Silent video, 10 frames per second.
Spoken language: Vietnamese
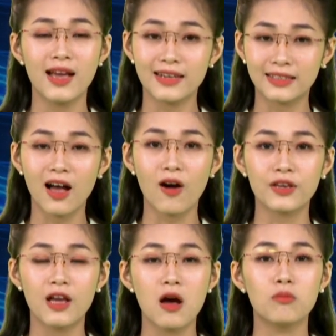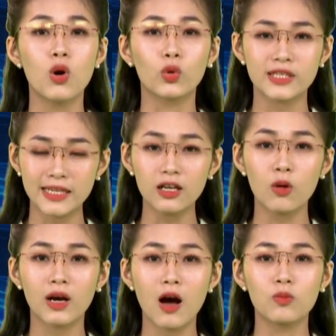điện thoại một chín
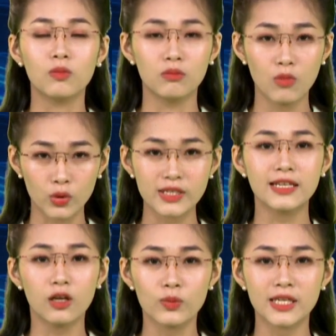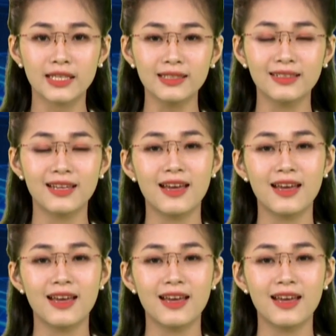không không một chín không chín.